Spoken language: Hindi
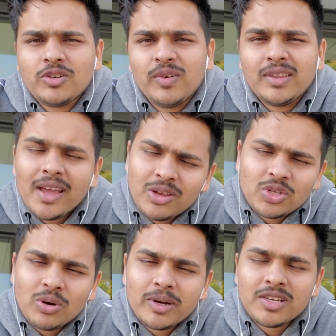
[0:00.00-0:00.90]
वन थैंक यू
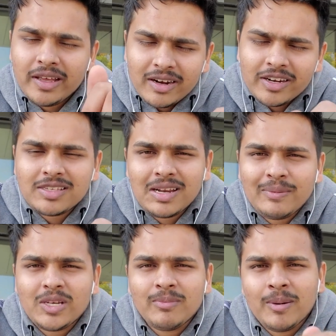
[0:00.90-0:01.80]
सो मच लिंक
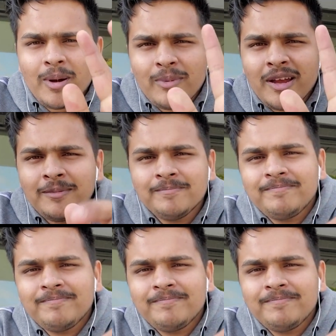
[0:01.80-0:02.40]
डिस्क्रिप्शन में बाय बाय